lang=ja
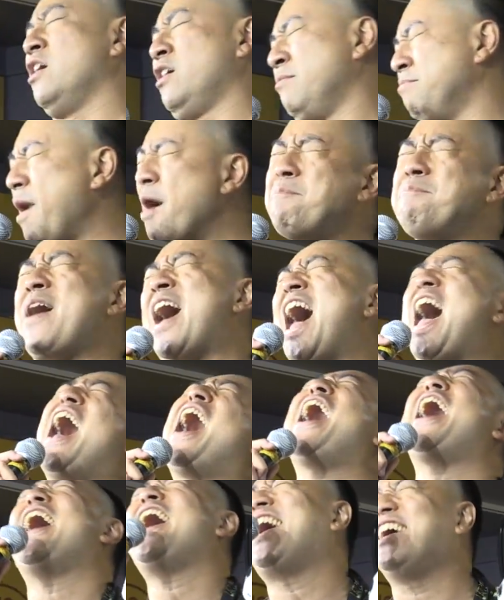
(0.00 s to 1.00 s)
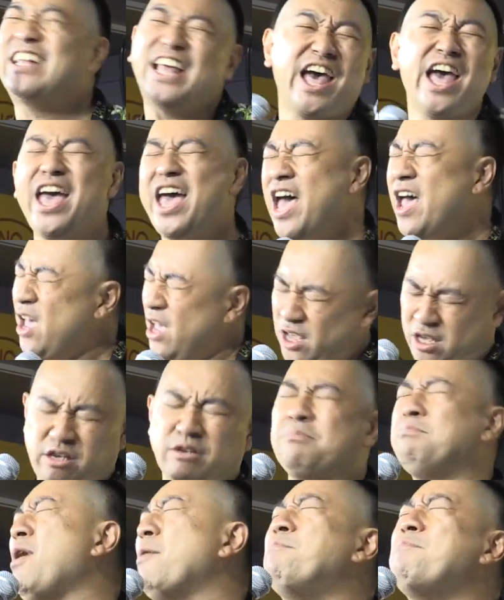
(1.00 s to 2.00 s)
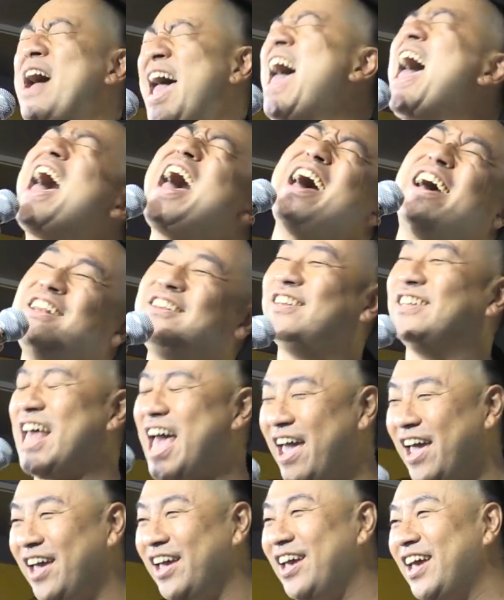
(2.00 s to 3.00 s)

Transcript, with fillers: うんばんばんうんばんばんってね、